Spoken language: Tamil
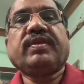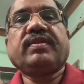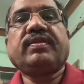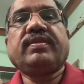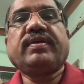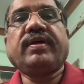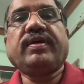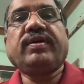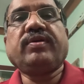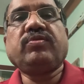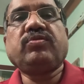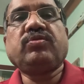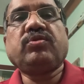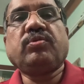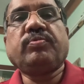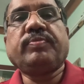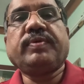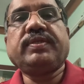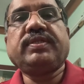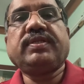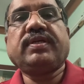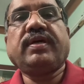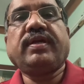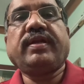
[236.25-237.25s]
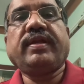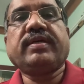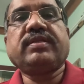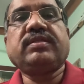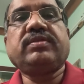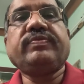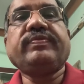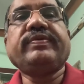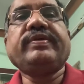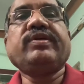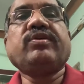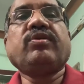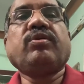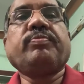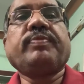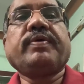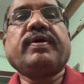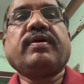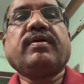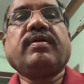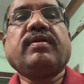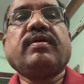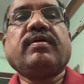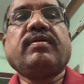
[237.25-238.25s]
தேங்க்யூ ஸோ மச் நெக்ஸ்ட் வீடியோவில்
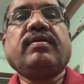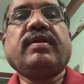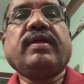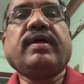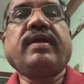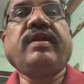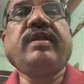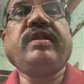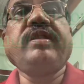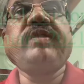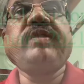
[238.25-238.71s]
பார்க்கலாம் நன்றி